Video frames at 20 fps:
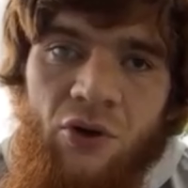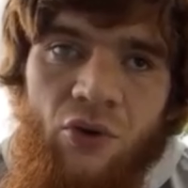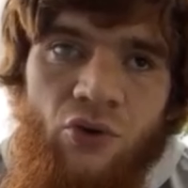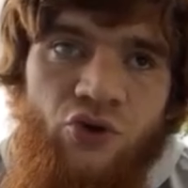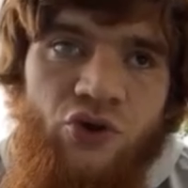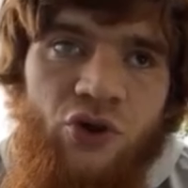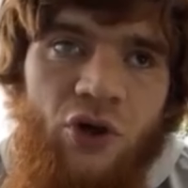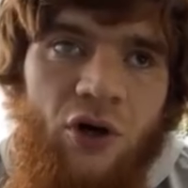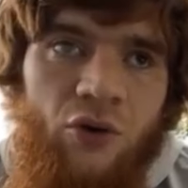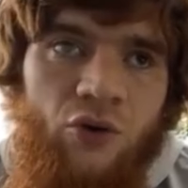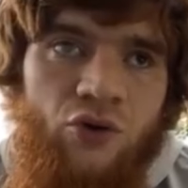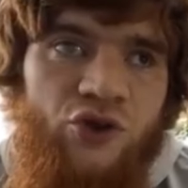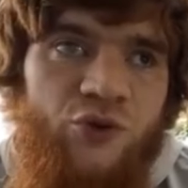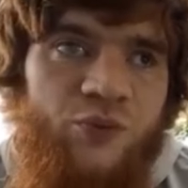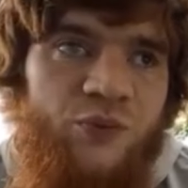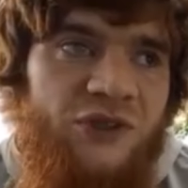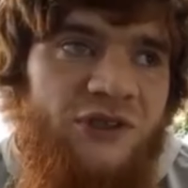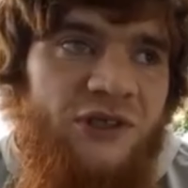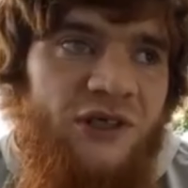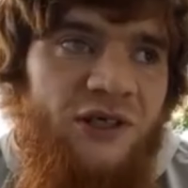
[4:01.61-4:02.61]
и очень
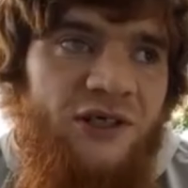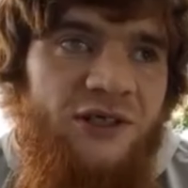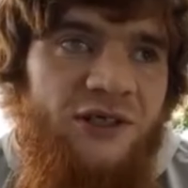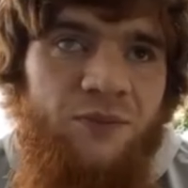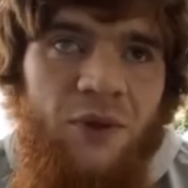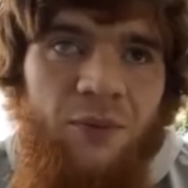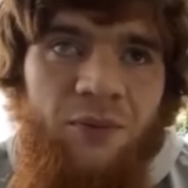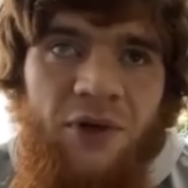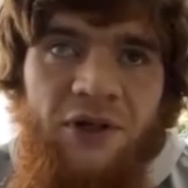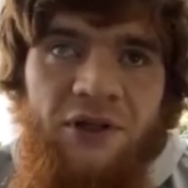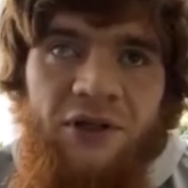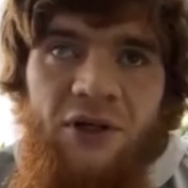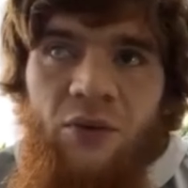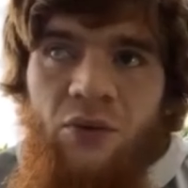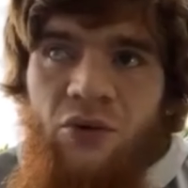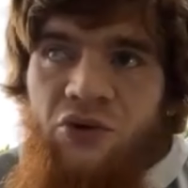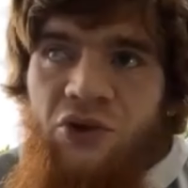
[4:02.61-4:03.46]
хороший специалист по пяткам.